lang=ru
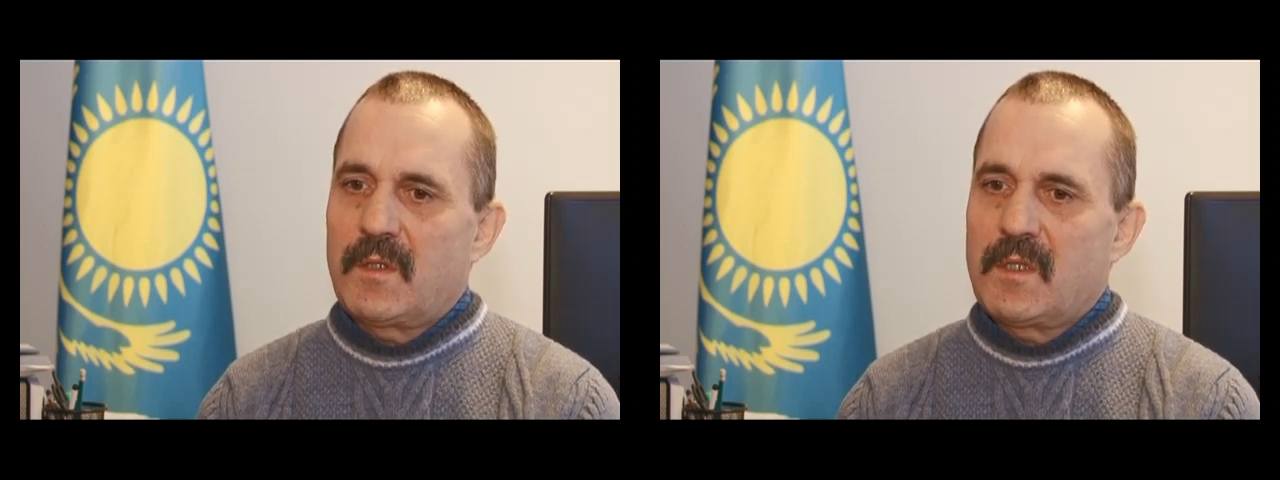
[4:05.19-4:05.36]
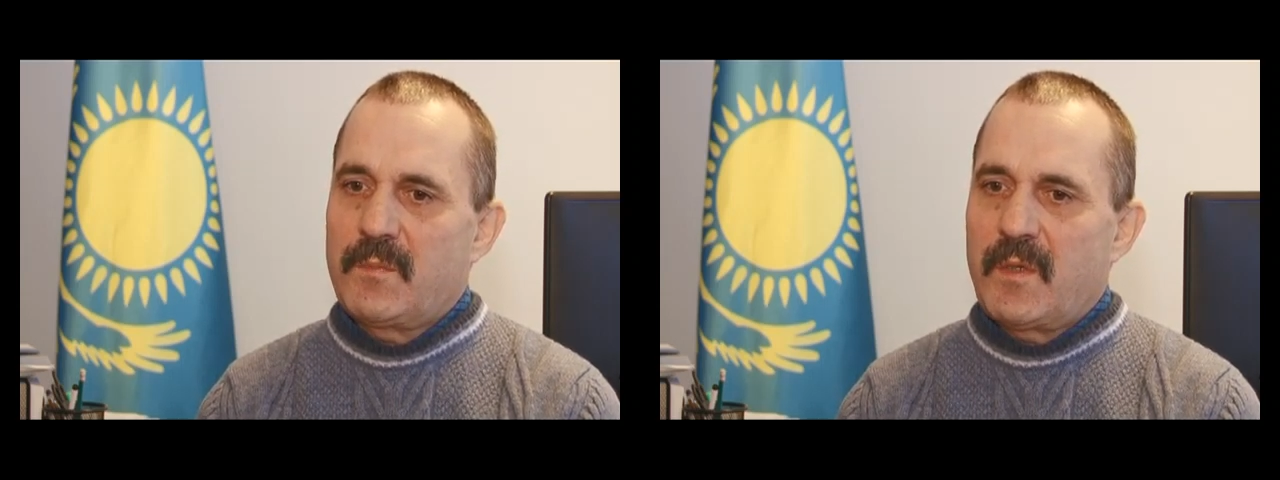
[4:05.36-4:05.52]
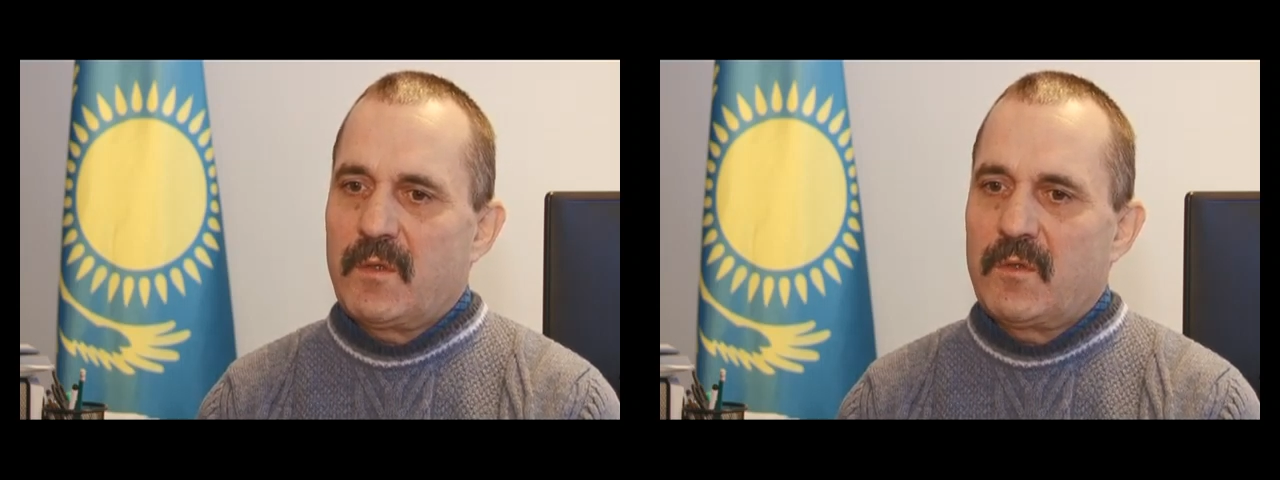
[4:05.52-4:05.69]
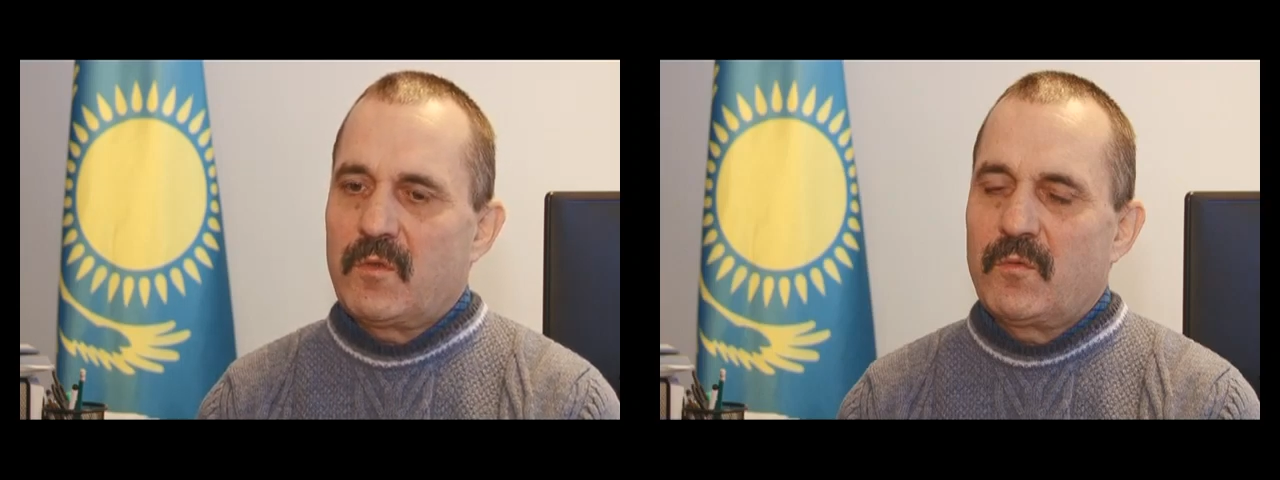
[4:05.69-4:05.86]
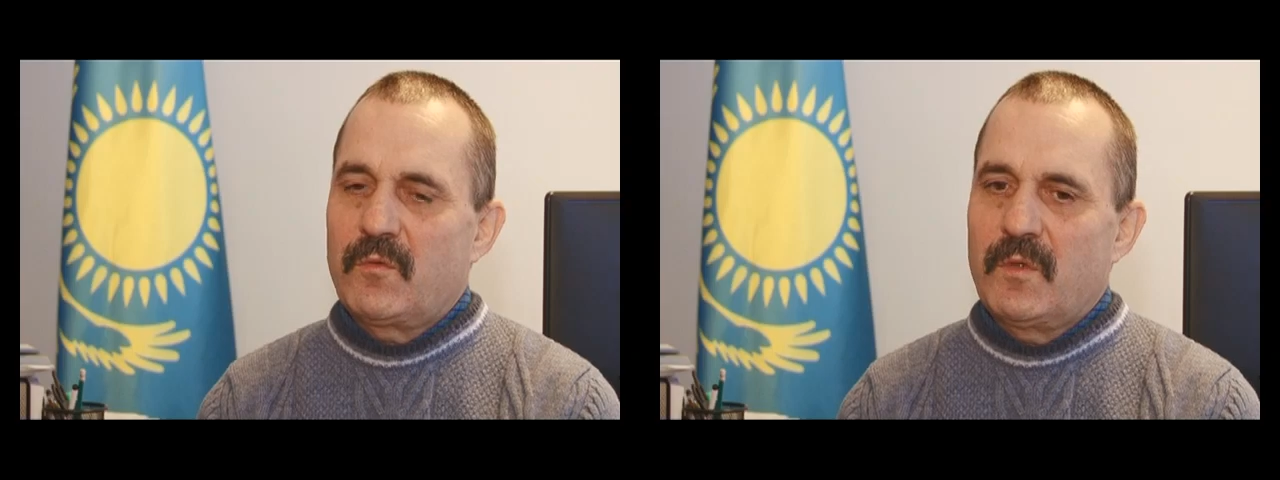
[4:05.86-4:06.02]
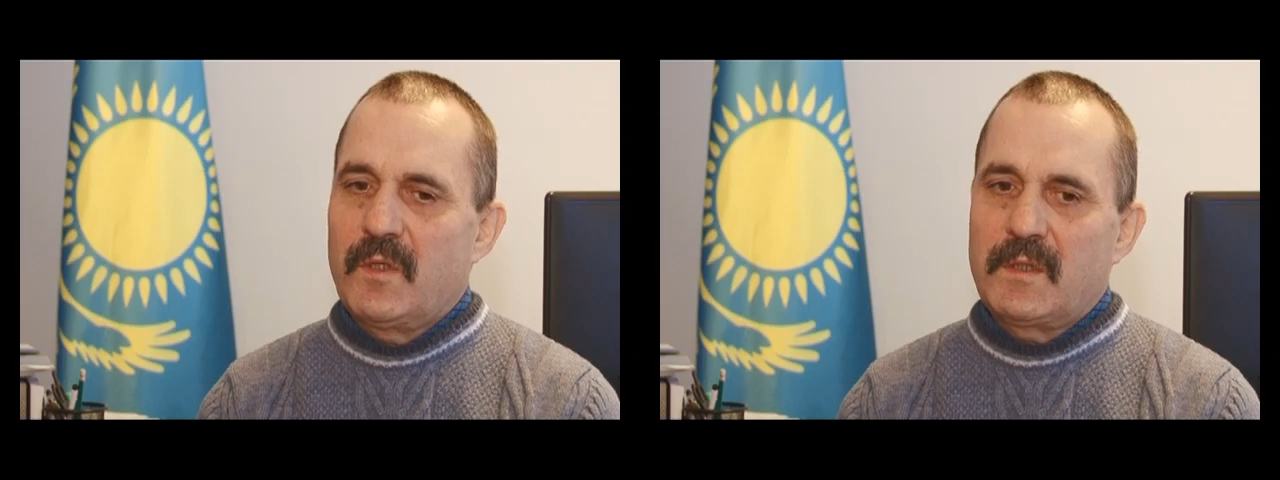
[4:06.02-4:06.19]

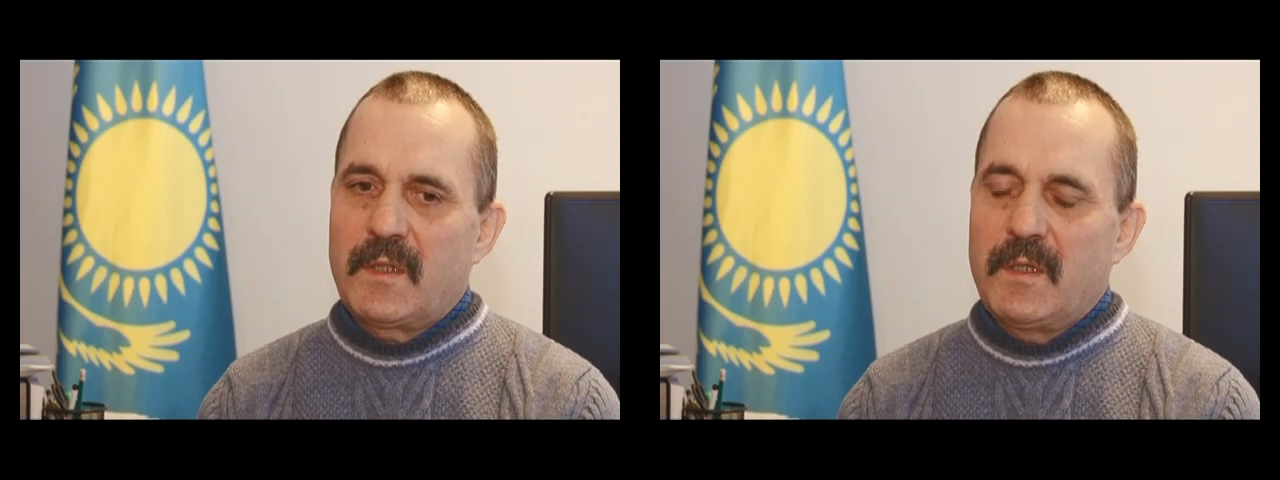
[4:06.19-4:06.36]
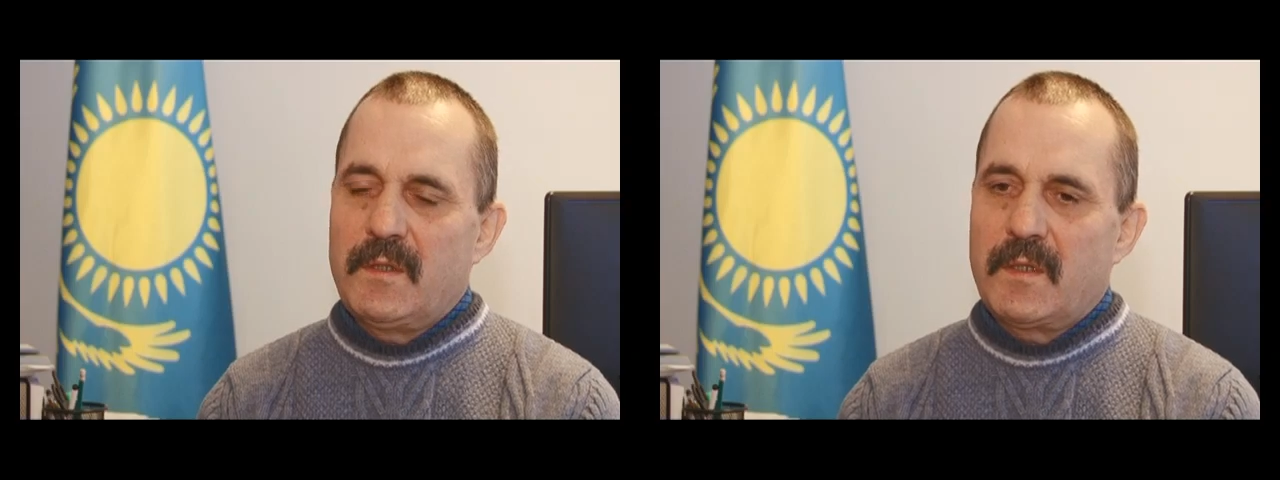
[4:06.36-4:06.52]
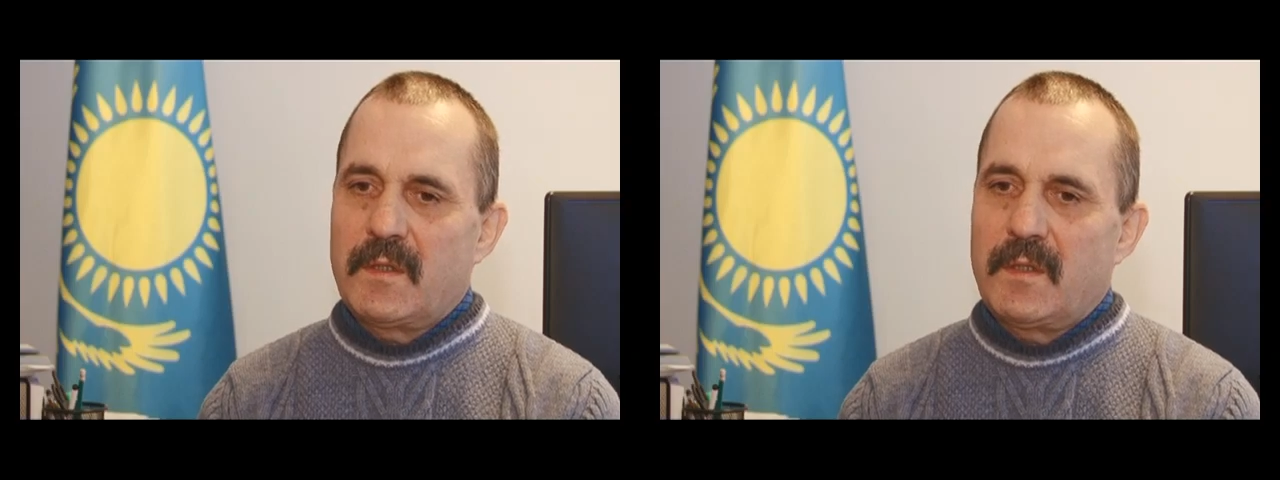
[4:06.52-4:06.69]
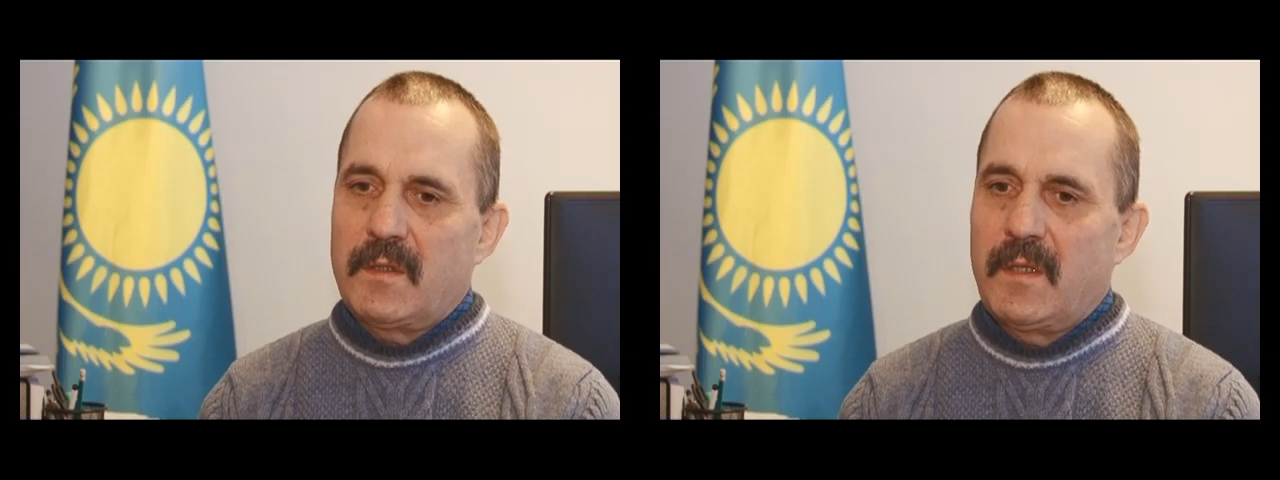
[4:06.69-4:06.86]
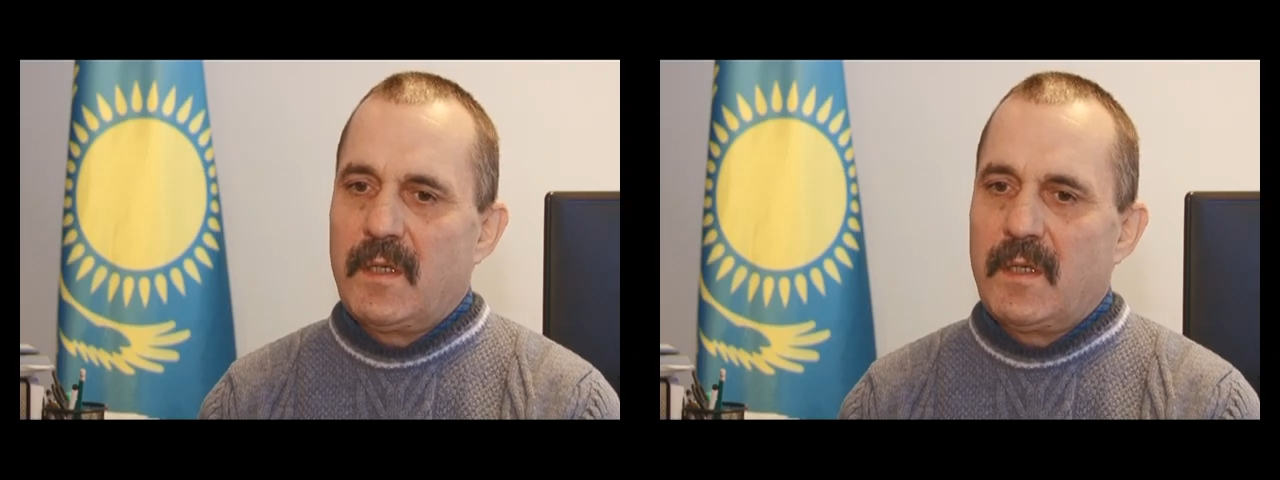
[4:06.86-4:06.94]
транспортировку электроэнергии.